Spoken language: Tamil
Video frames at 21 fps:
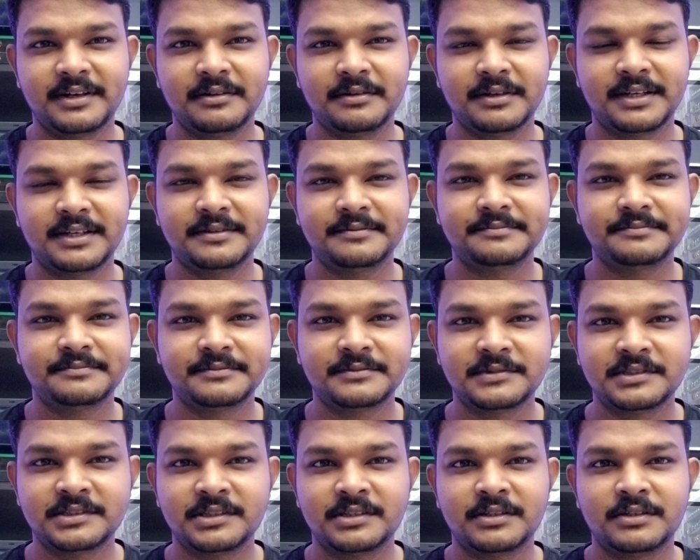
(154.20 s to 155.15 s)
நினைக்கிறேன்
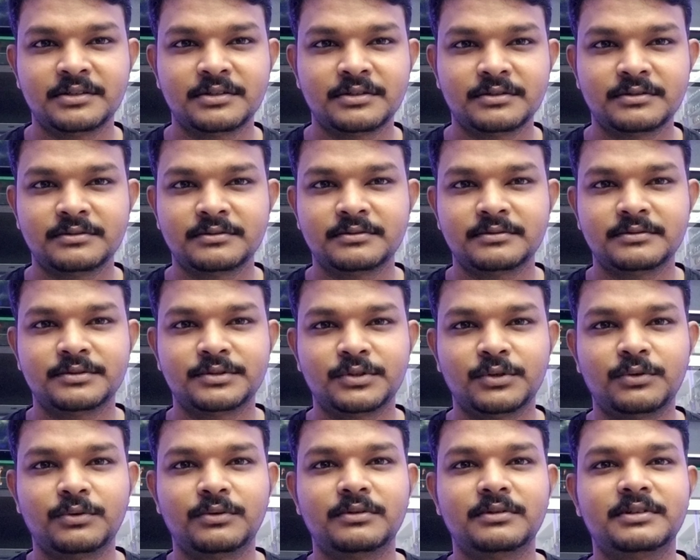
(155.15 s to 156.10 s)
ஸோ
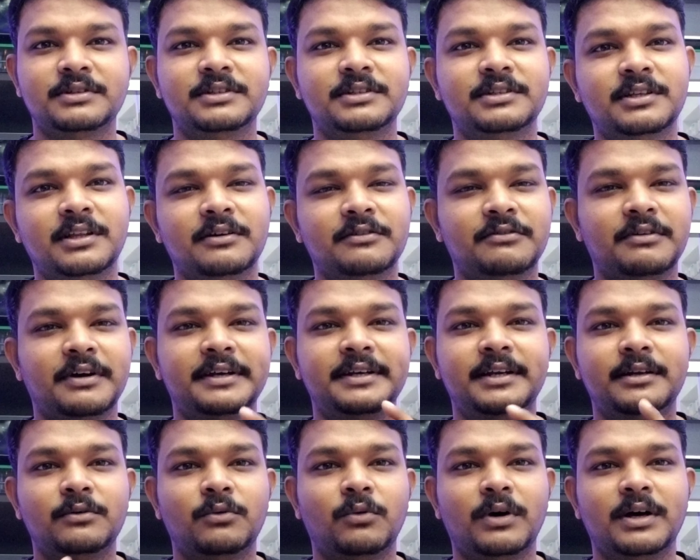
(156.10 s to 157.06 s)
இதுதான்
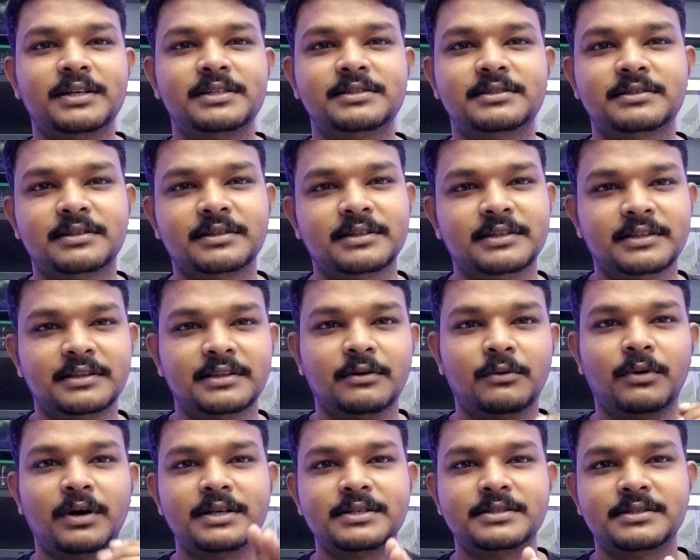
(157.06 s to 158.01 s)
ஃபைனல் வாய்ஸ் இந்த
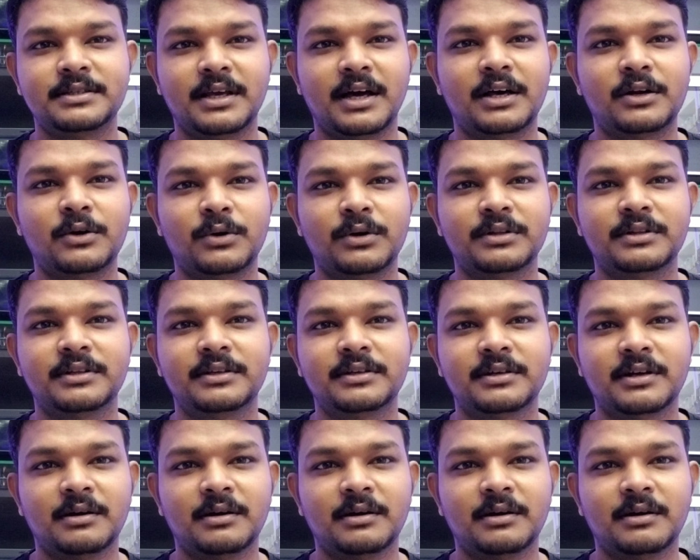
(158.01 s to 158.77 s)
வாய்ஸ் யாரோடது